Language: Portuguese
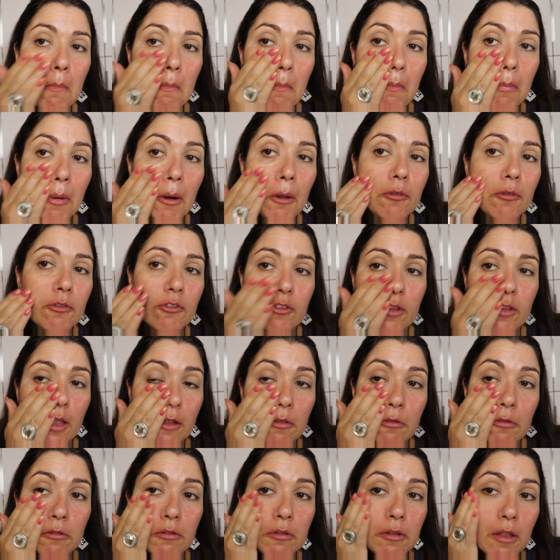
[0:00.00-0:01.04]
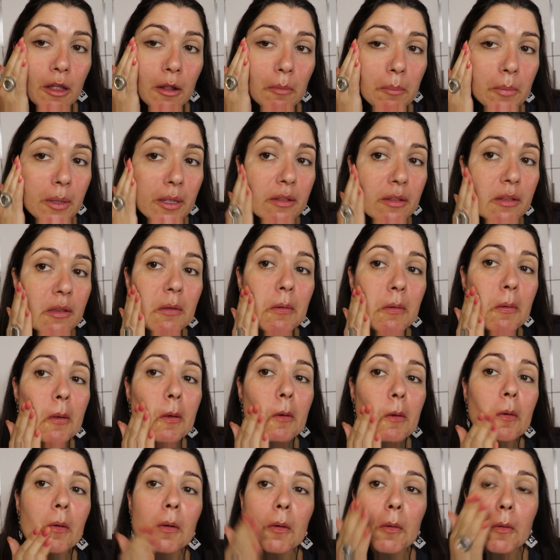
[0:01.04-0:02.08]
pronto, isto é totalmente
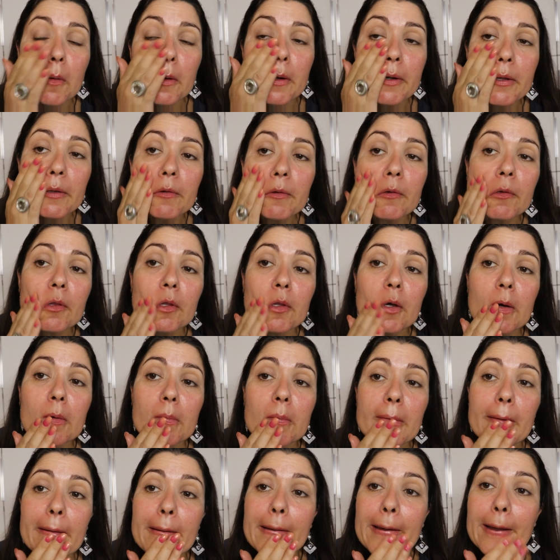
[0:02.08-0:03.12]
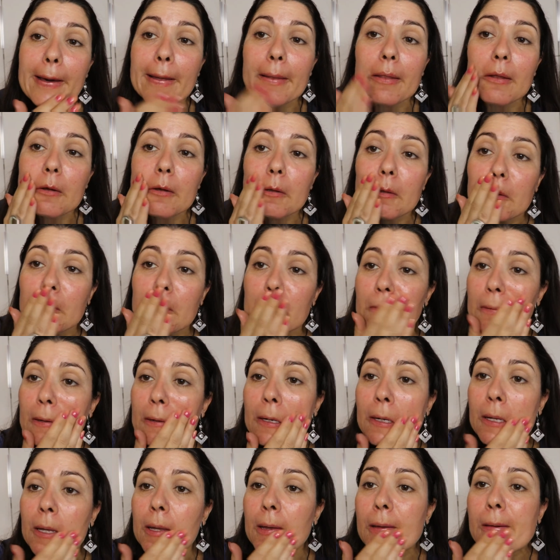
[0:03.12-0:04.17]
em color, eu não estou a ver nada, nenhuma
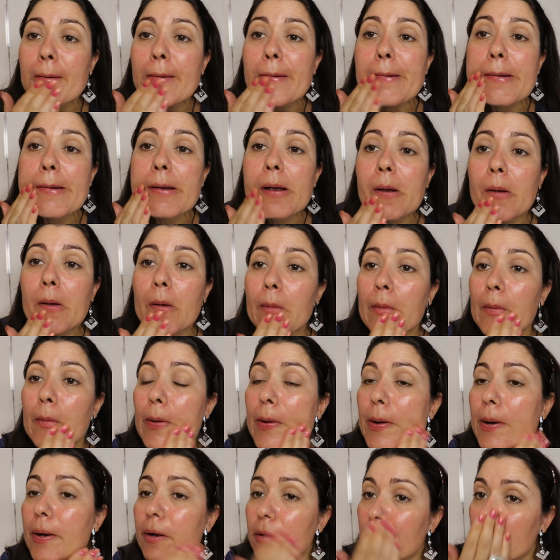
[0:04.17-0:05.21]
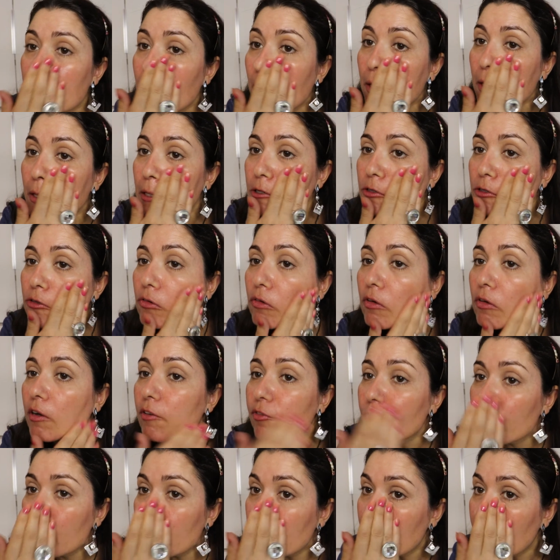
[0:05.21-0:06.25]
cor, nem estou a
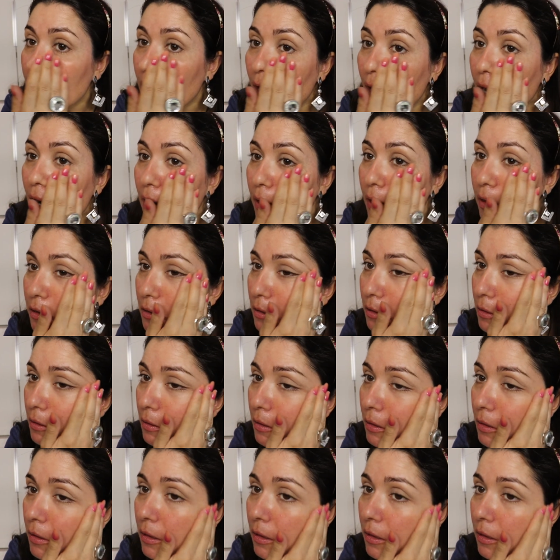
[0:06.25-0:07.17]
ficar eh,